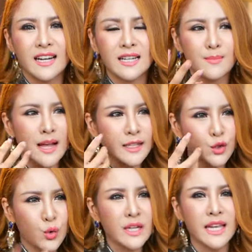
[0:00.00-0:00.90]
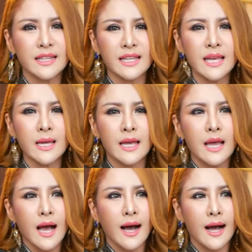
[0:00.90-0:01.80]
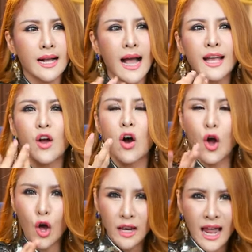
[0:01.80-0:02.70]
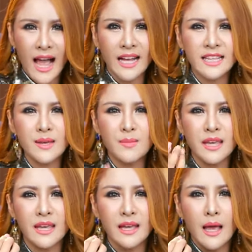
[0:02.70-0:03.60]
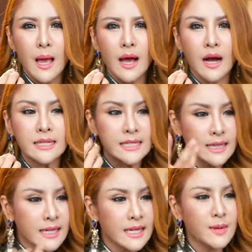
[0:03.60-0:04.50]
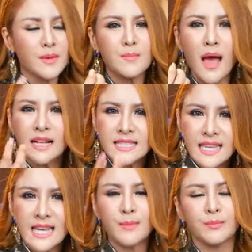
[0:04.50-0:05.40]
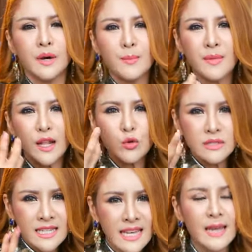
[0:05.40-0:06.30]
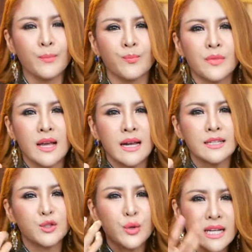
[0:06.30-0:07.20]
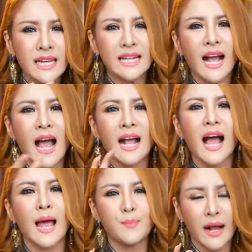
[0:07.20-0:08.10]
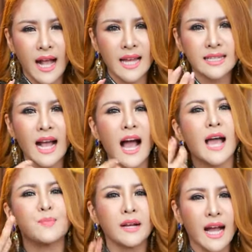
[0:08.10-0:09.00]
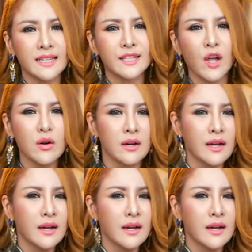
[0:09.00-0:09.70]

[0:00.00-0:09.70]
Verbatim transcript: หรือแม้แต่ธุรกิจที่ขายของออนไลน์ที่มีดีลเลอร์มีแม่ทีมมีลูกทีมหรือธุรกิจค้าขายประกันขายประกันที่ต้อง